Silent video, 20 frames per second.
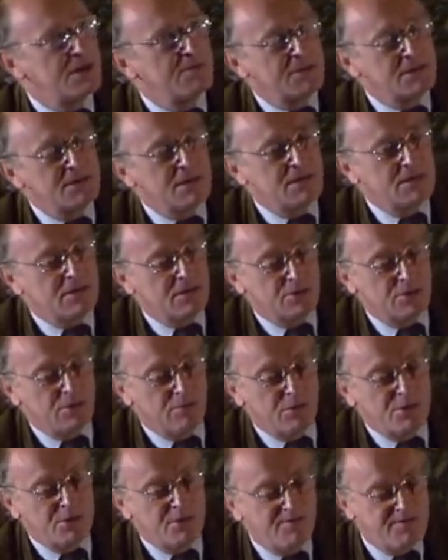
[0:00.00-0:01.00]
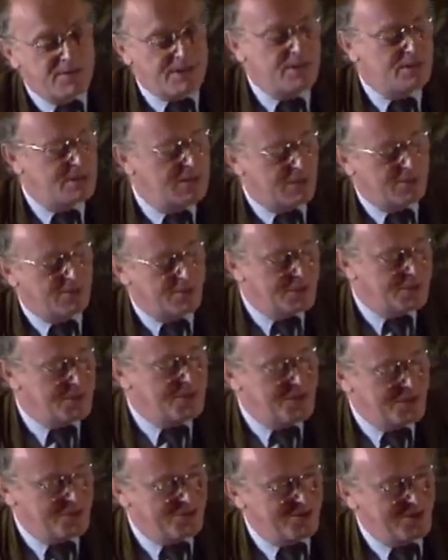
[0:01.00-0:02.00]
последствие, что вообще все станут
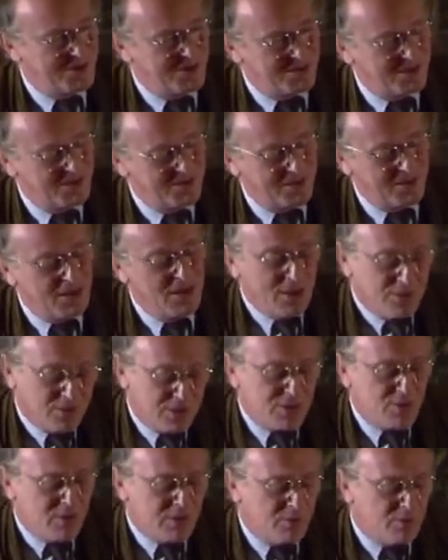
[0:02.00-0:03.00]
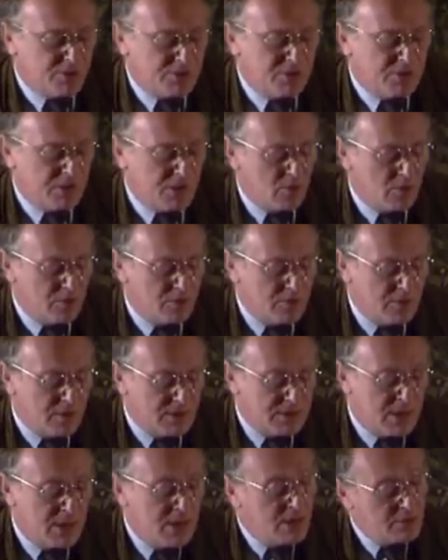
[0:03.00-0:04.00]
циниками и так далее. И так далее. То есть, ну, это уже такой
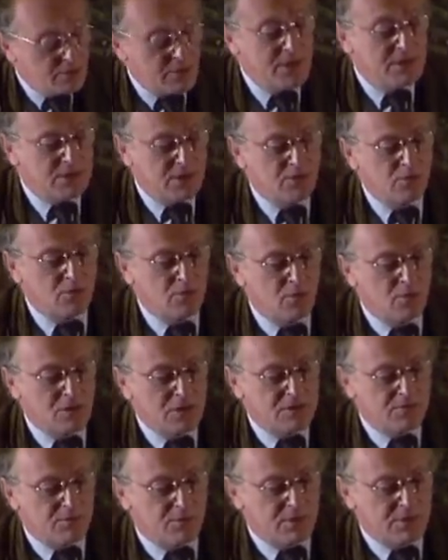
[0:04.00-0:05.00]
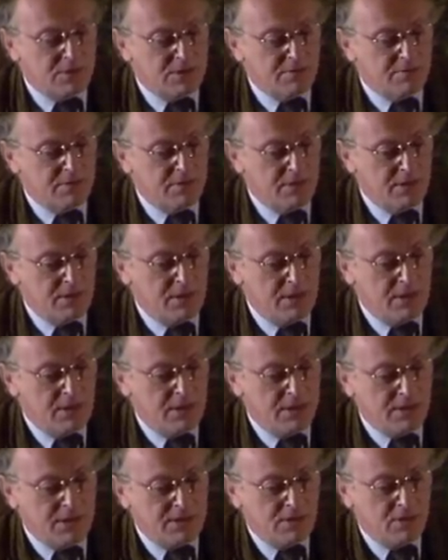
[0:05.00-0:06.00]
нюанс. Но есть и другой способ.
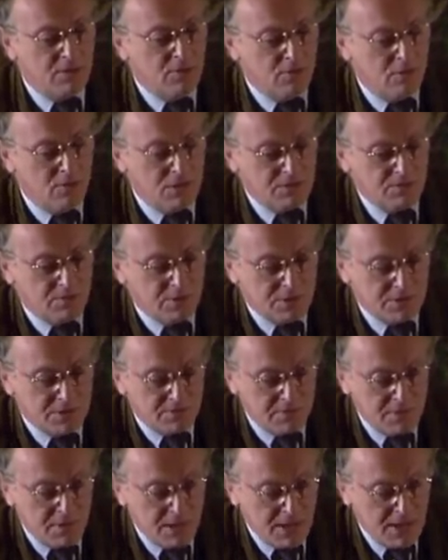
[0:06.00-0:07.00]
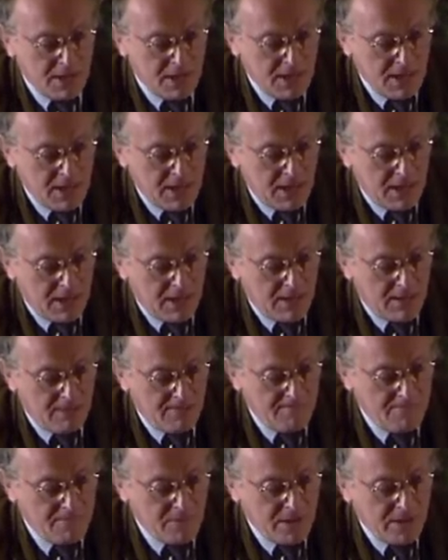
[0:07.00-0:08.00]
Есть и другой способ.
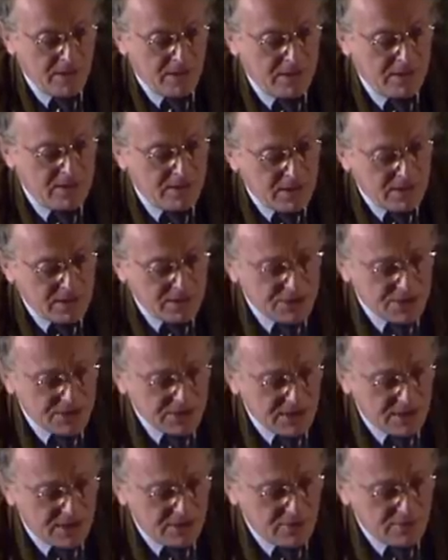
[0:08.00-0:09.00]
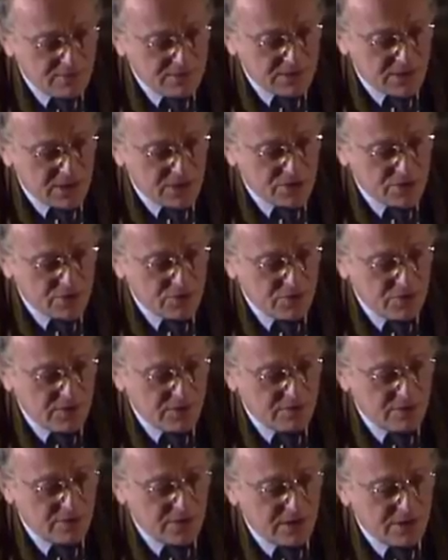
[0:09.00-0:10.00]
И я сейчас о нем скажу,
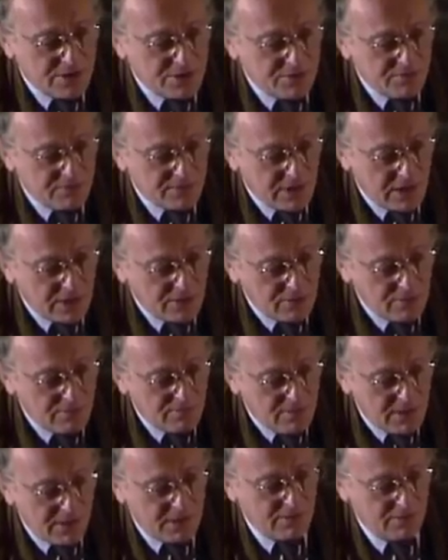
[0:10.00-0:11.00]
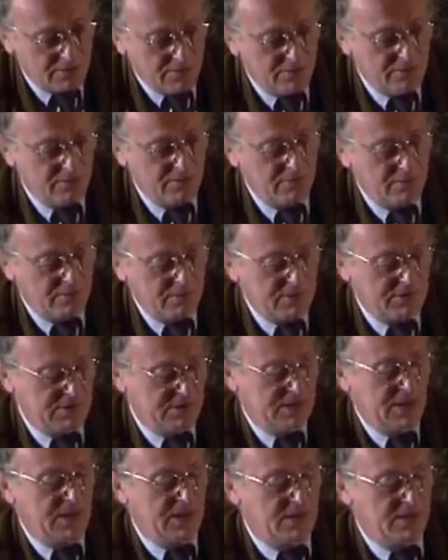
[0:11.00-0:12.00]
но я хочу вот одну маленькую
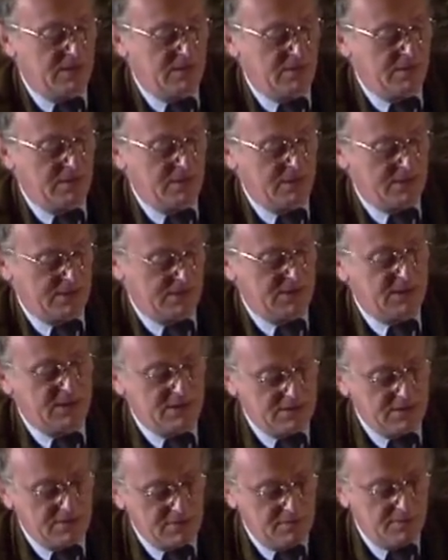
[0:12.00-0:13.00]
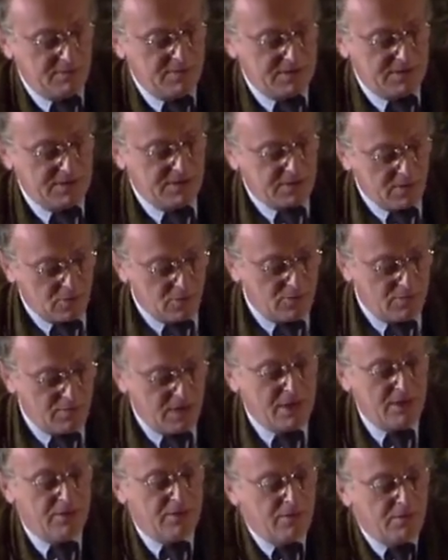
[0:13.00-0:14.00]
деталь здесь ввести, такую
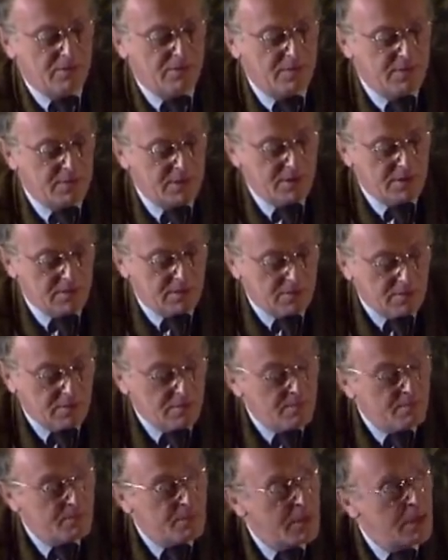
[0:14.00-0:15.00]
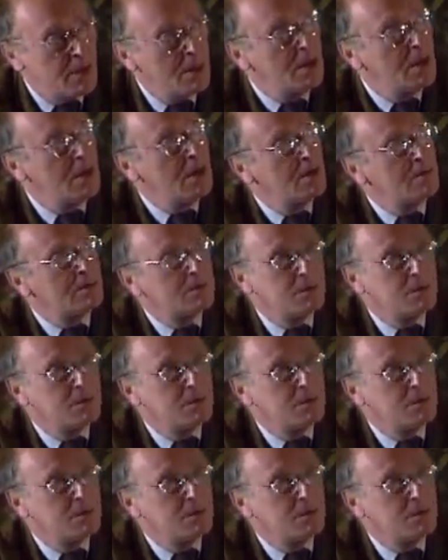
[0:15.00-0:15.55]
маленькую виньетку. В